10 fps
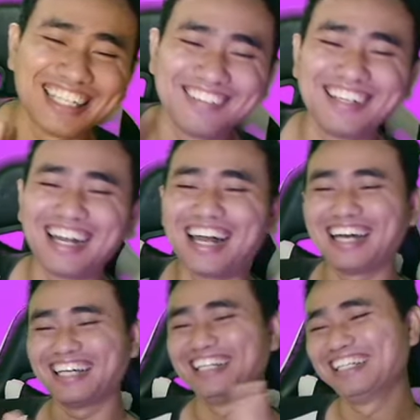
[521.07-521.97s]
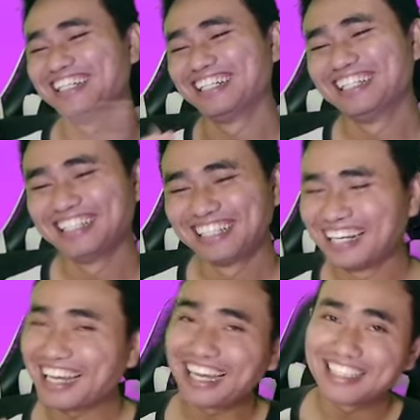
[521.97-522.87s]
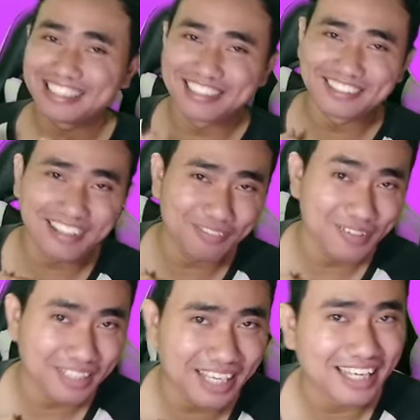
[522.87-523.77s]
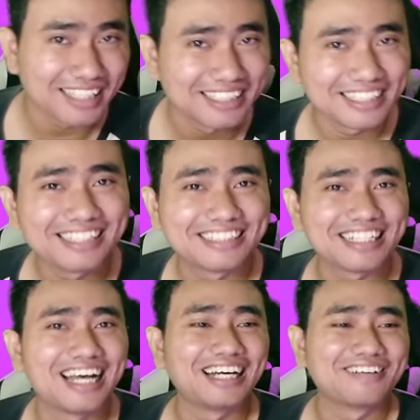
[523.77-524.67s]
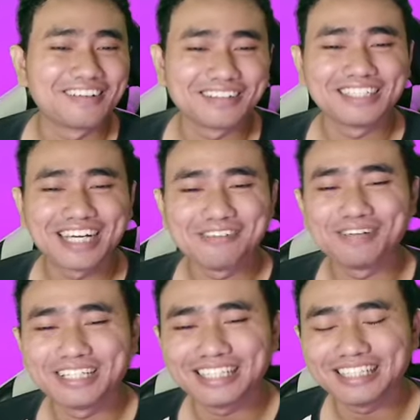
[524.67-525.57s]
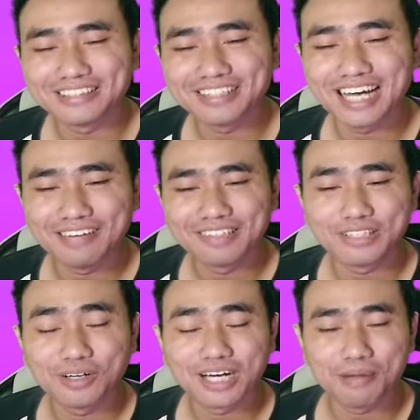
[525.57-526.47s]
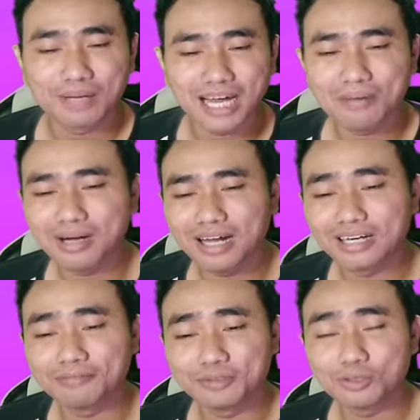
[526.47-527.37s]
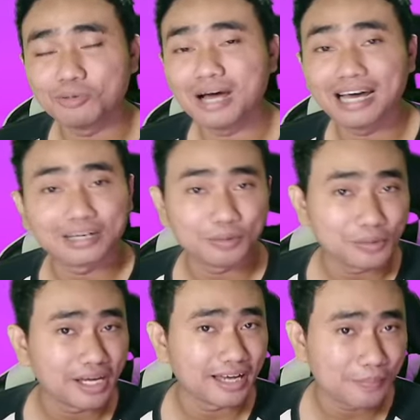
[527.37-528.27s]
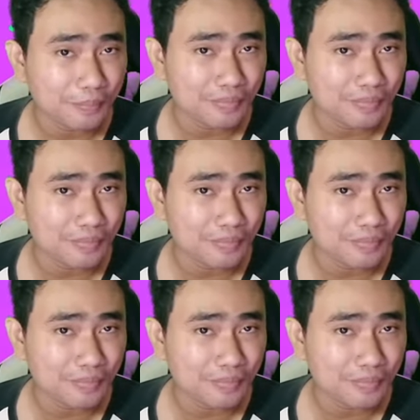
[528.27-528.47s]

ya udahlah. Oke okay guys, gitu dong videonya kali ini guys ya. Gue Goroji Gaming. Jadi itu dia update 06. Nah, bakal ada fitur baru ya.